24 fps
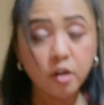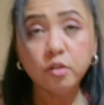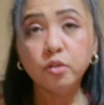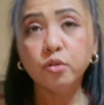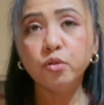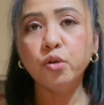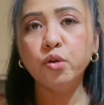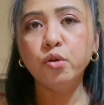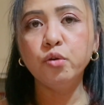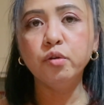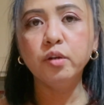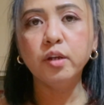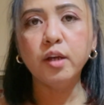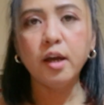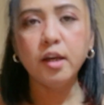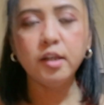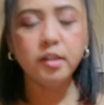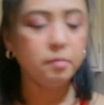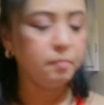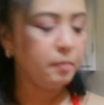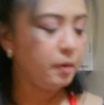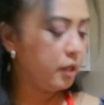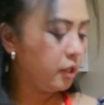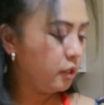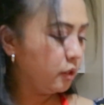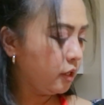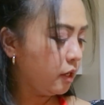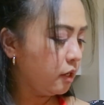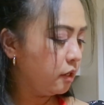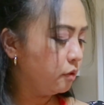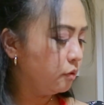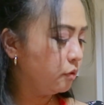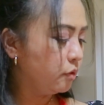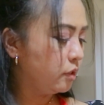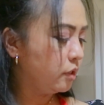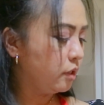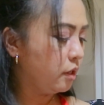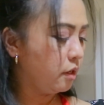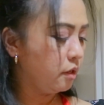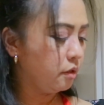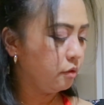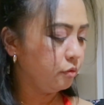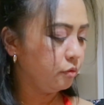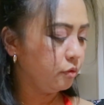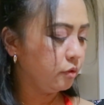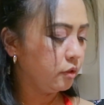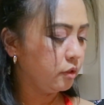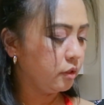So yun guys, balik tayo sa
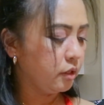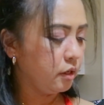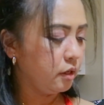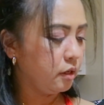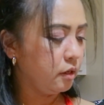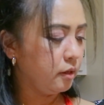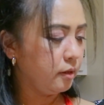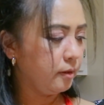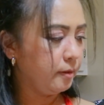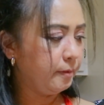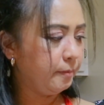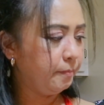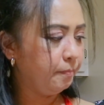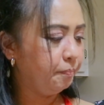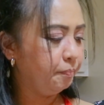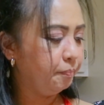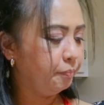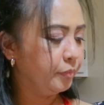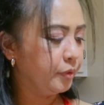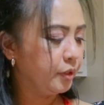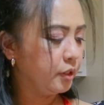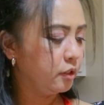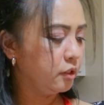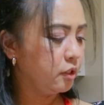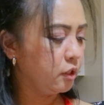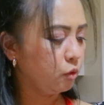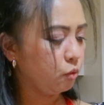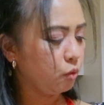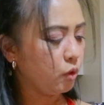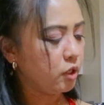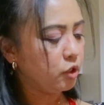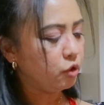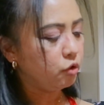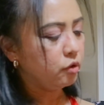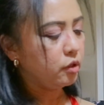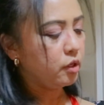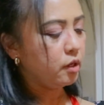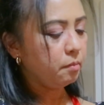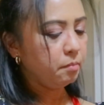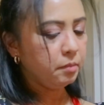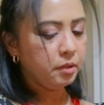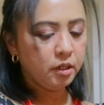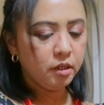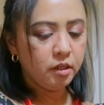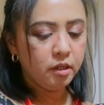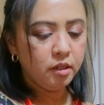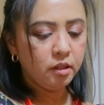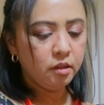ano sa situation
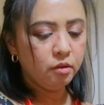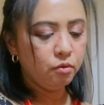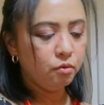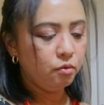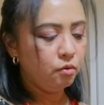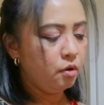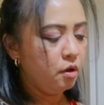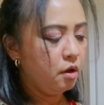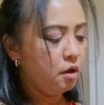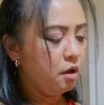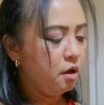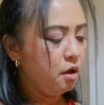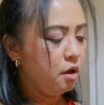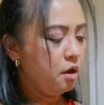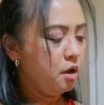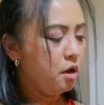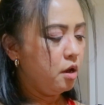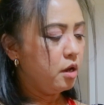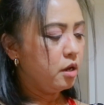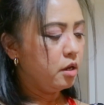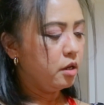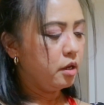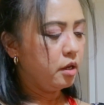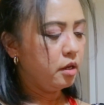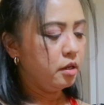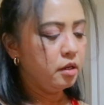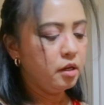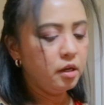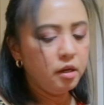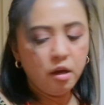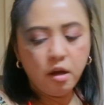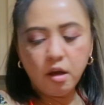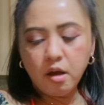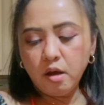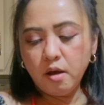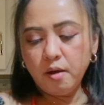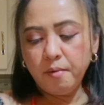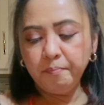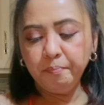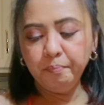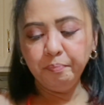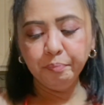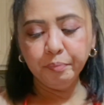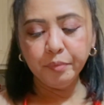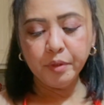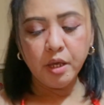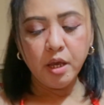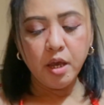namin dito. Yan, uh,
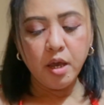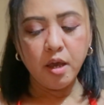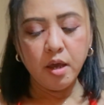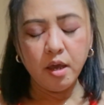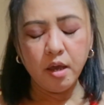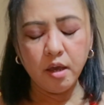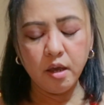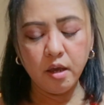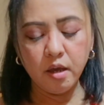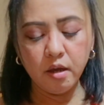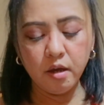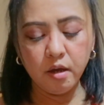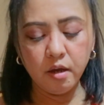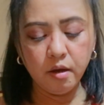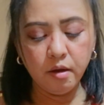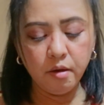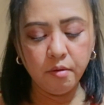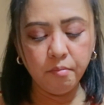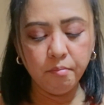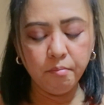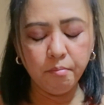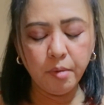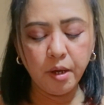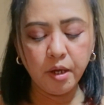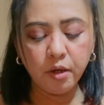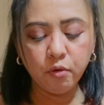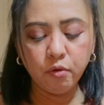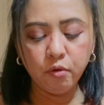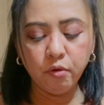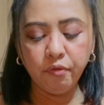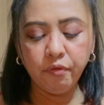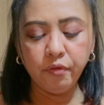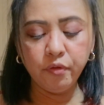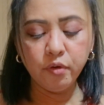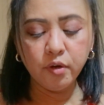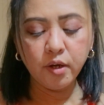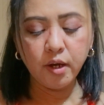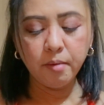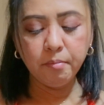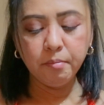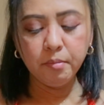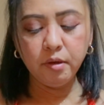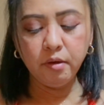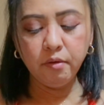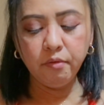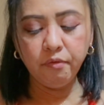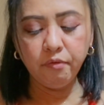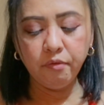may curfew
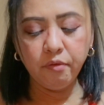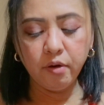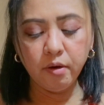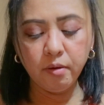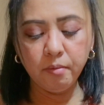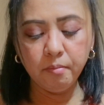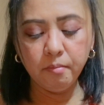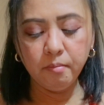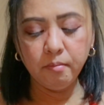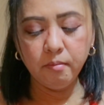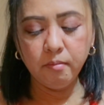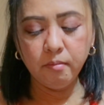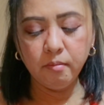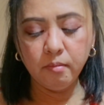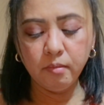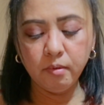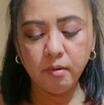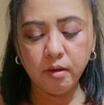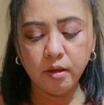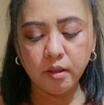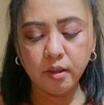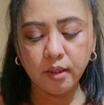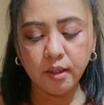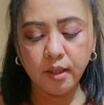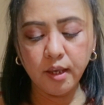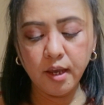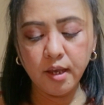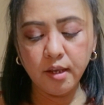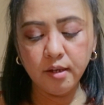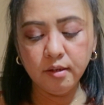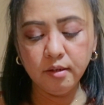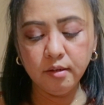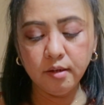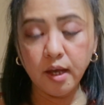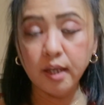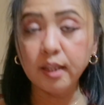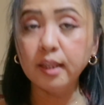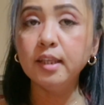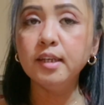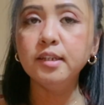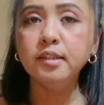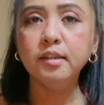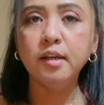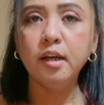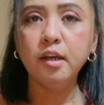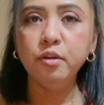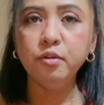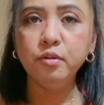kami from 10, at
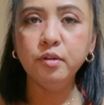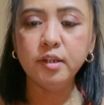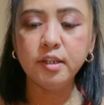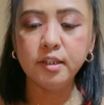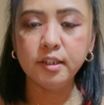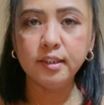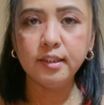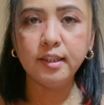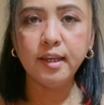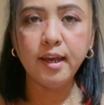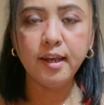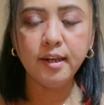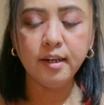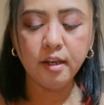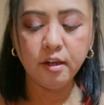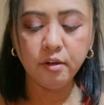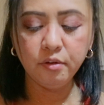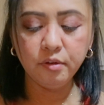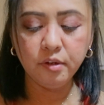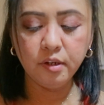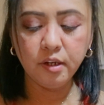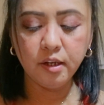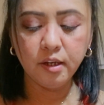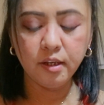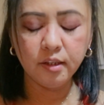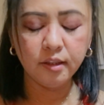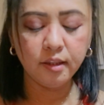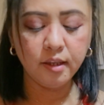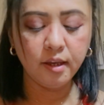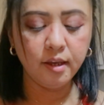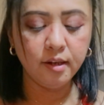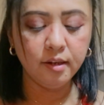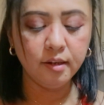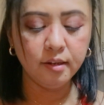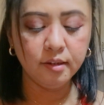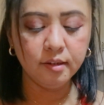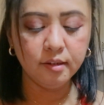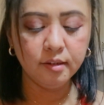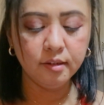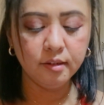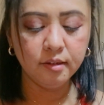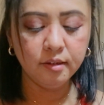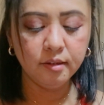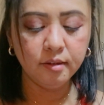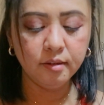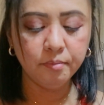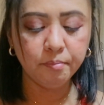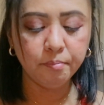least ngayon is 10, ano na,
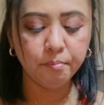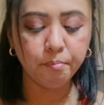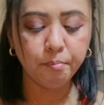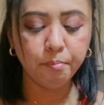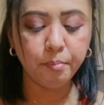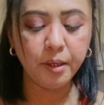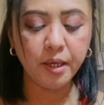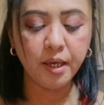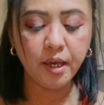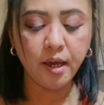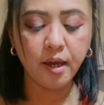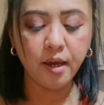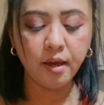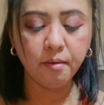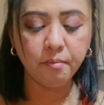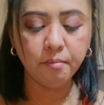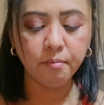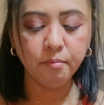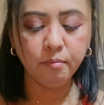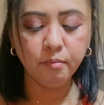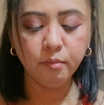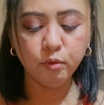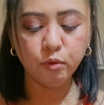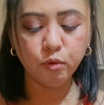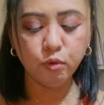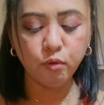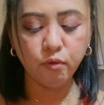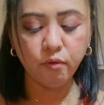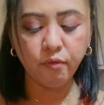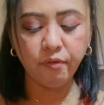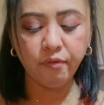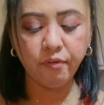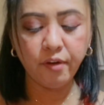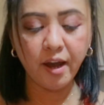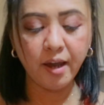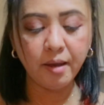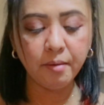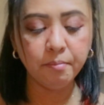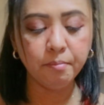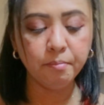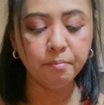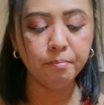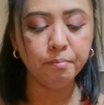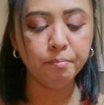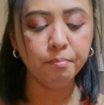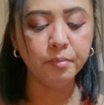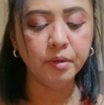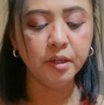10 p.m. to
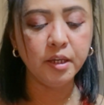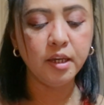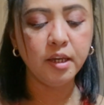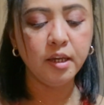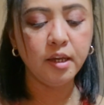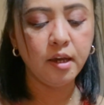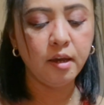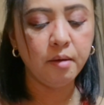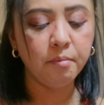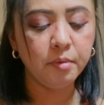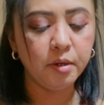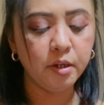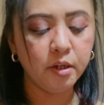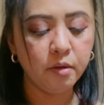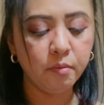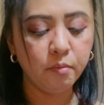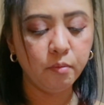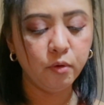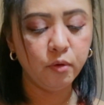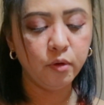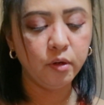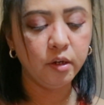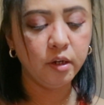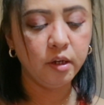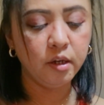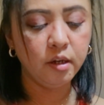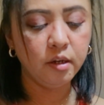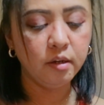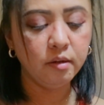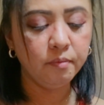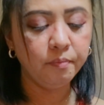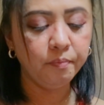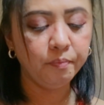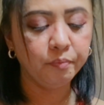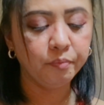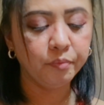5 a.m. in the morning.